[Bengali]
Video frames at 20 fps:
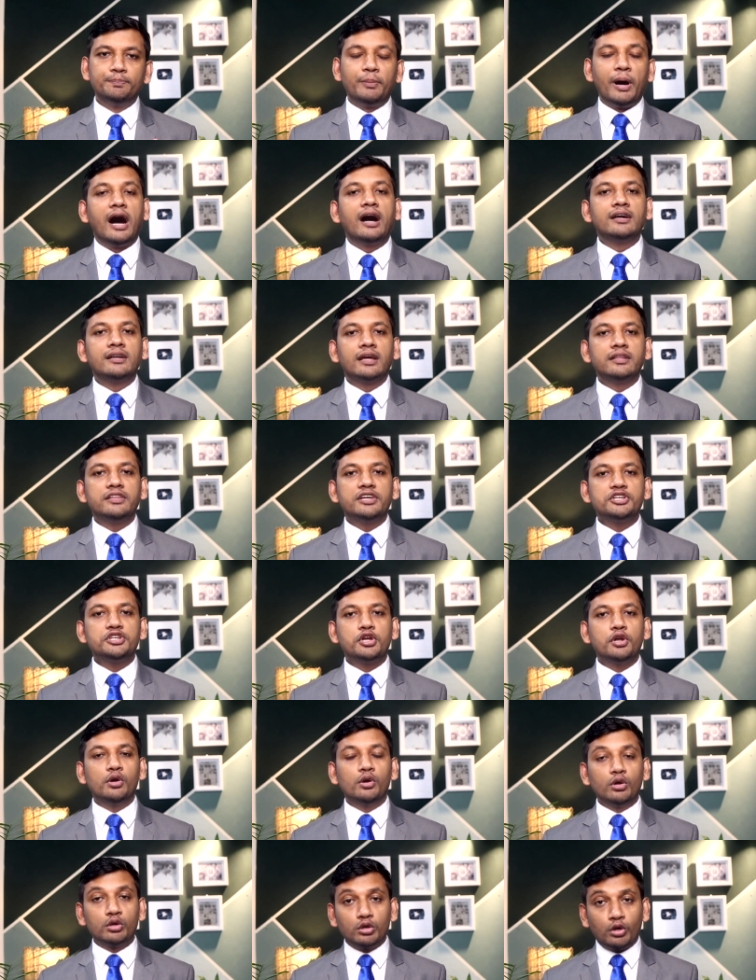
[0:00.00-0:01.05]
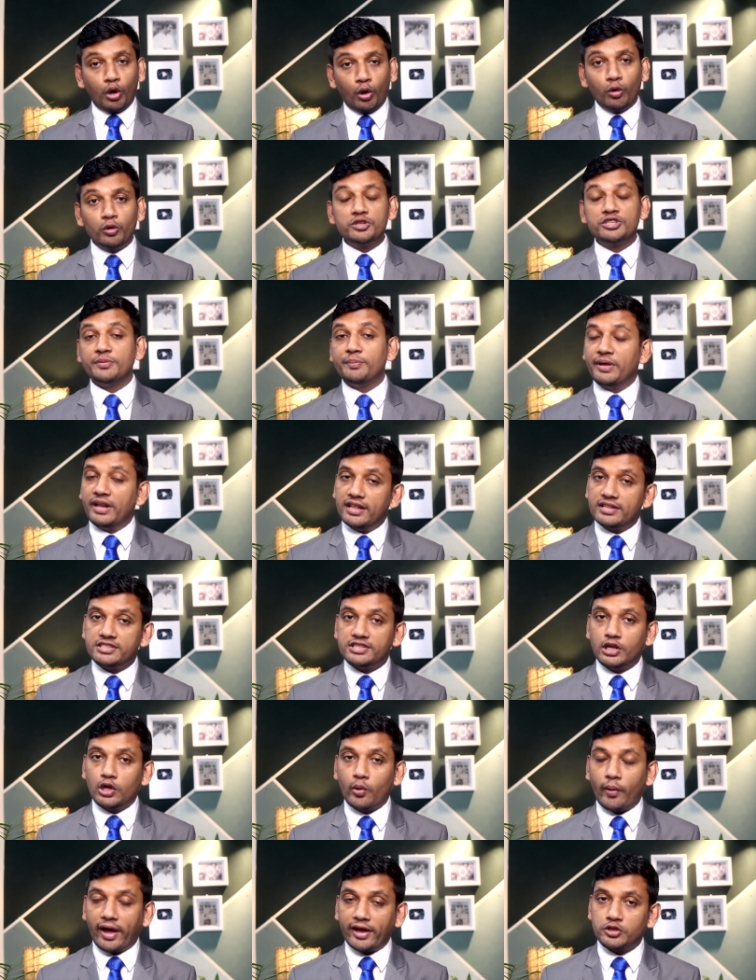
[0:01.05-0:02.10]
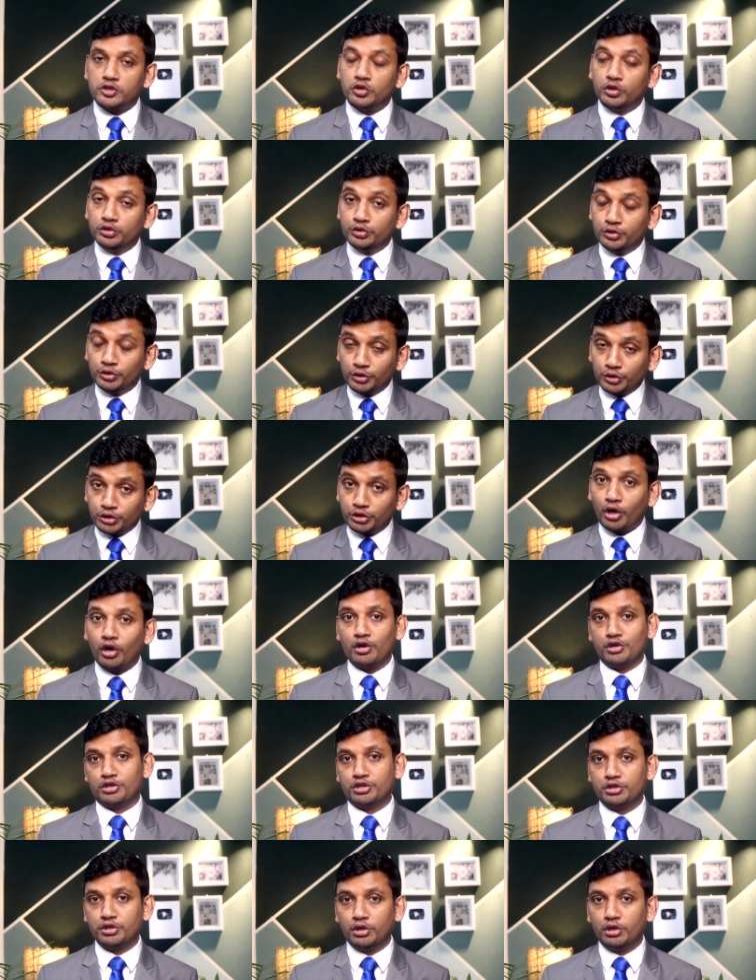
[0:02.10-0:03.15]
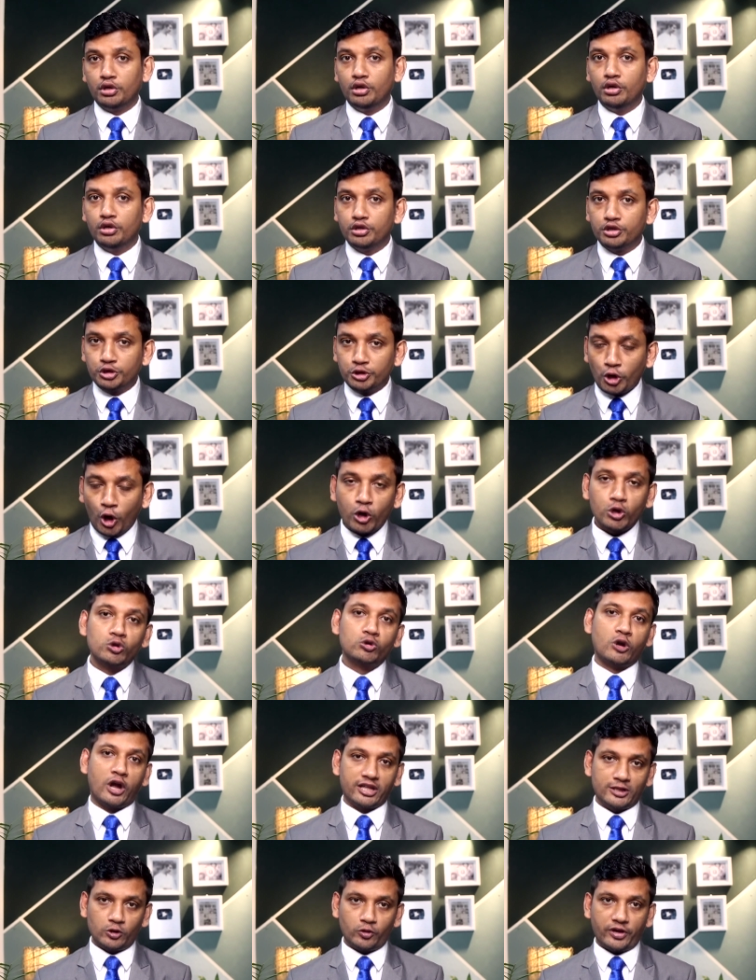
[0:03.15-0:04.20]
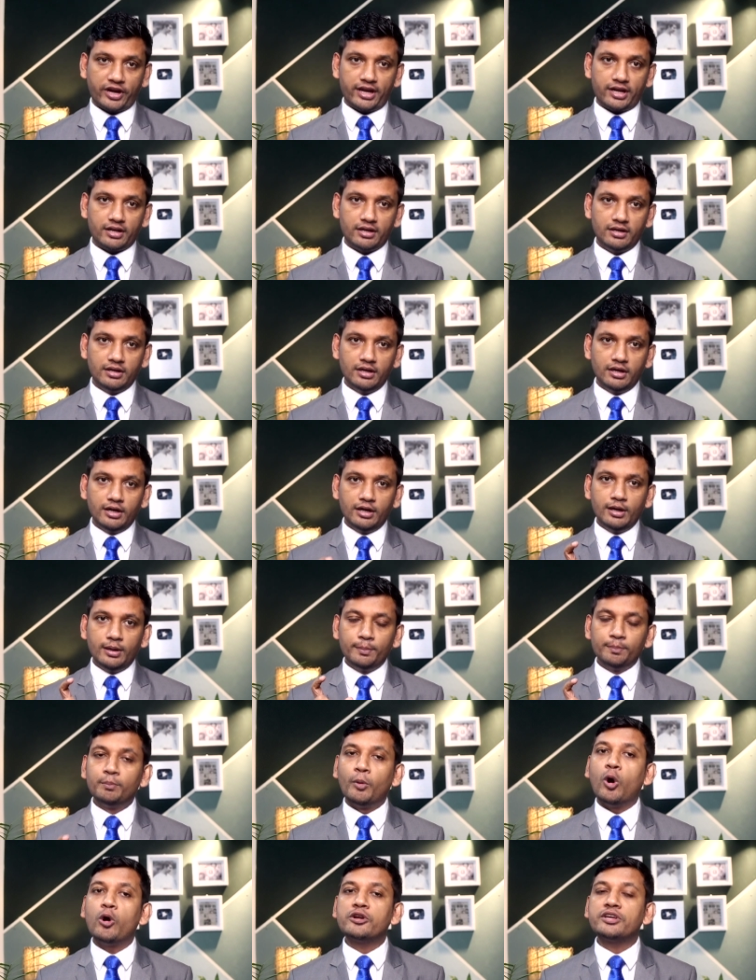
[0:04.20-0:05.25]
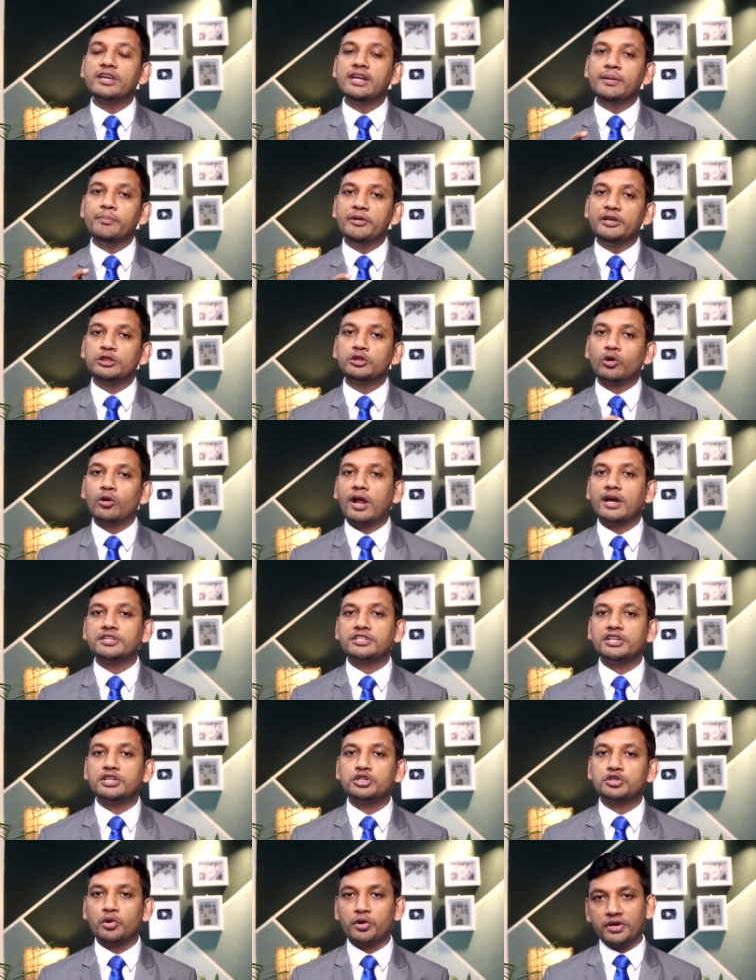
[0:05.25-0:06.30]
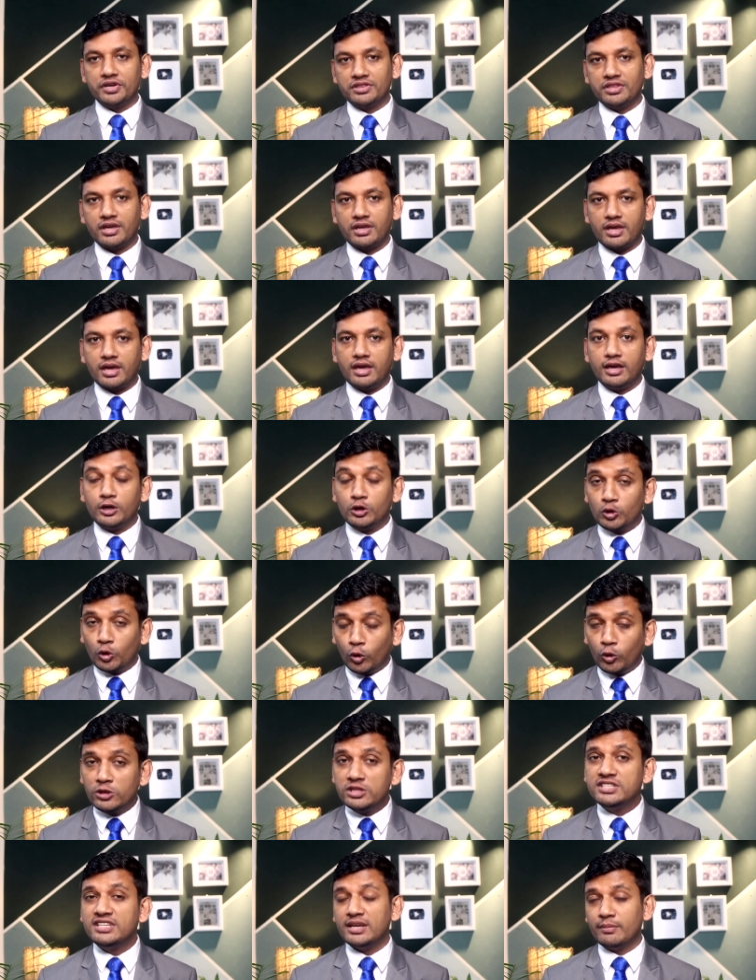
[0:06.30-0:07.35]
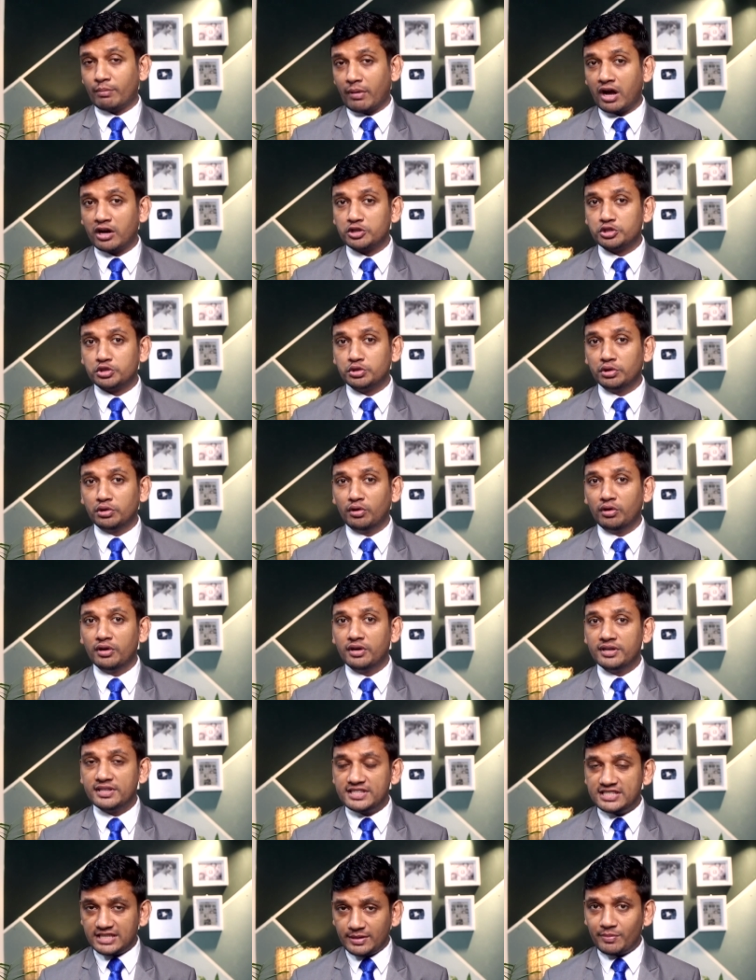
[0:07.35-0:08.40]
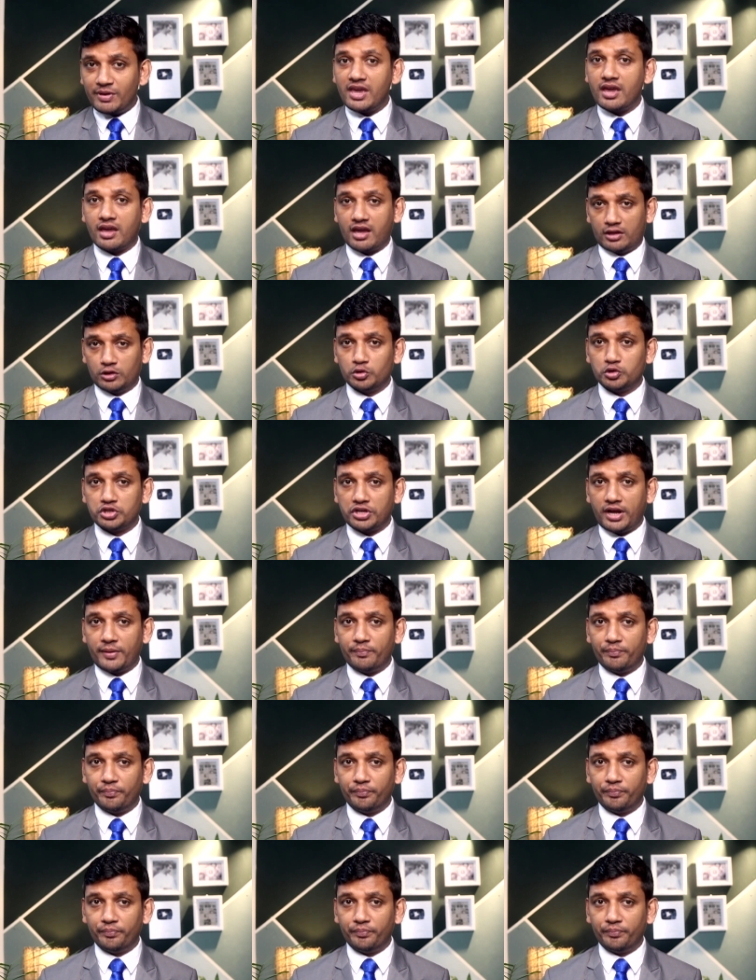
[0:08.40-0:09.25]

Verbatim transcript: বাংলাদেশেও খোঁজ মিলেছিল একজন দুর্ধর্ষ নরখাদকের মর্গে মৃত লাশের শরীর থেকে কলজে মাংস চিবিয়ে খেত সে